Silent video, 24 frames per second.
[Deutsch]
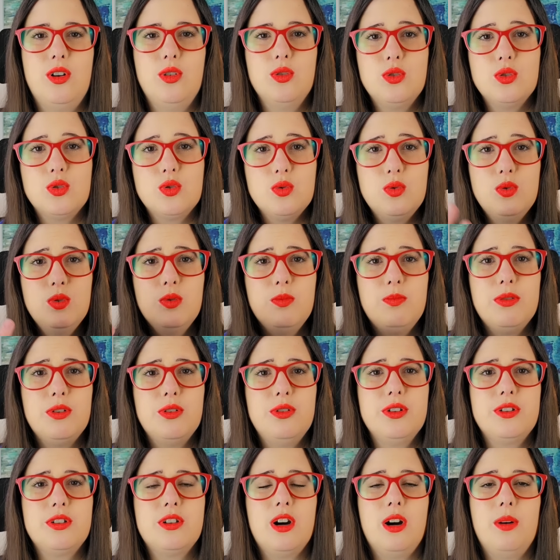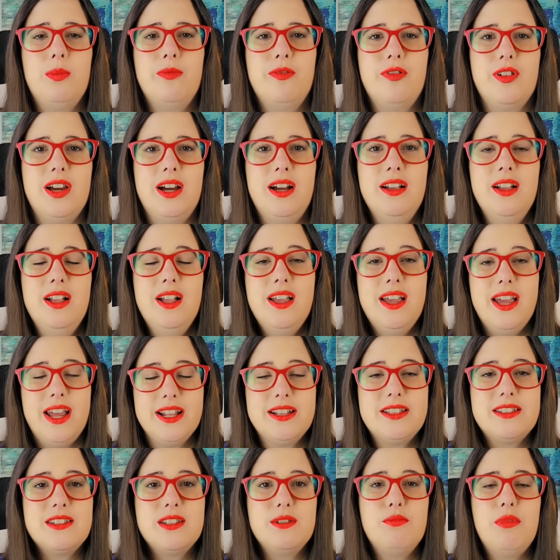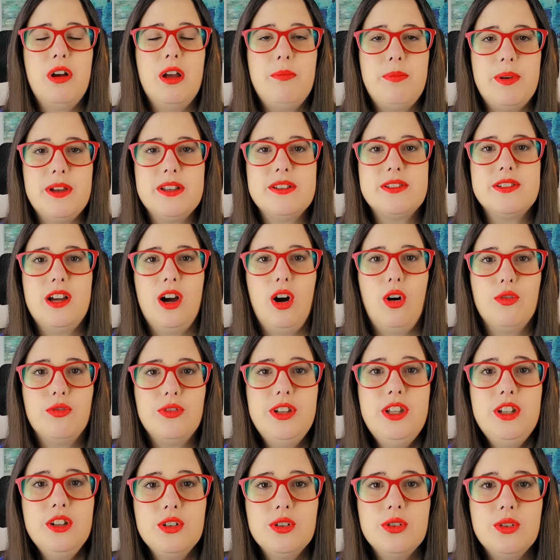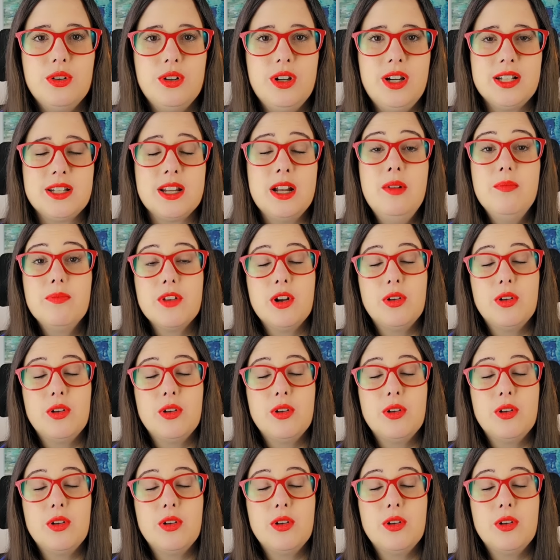Und du, Blödkopf, ja, hättest du mal besser auf ihn gehört.